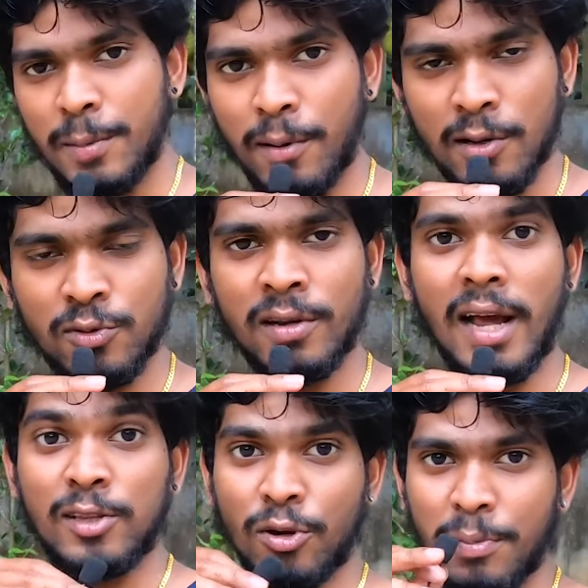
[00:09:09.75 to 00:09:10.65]
மேக் பண்ண
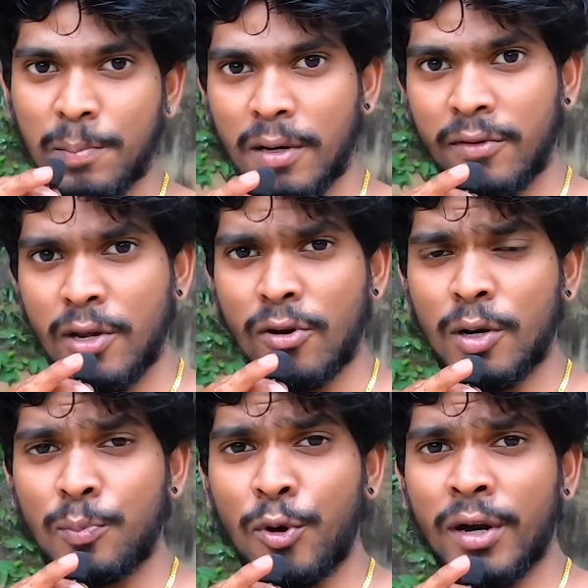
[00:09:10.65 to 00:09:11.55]
சொல்லுங்கள் அது ஒரு மேக் பண்ண வீடியோ
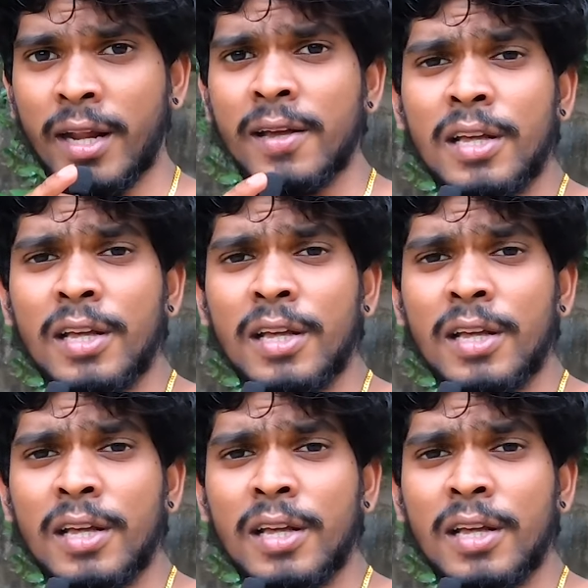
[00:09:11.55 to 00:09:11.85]
ஒன்று போடுறேன்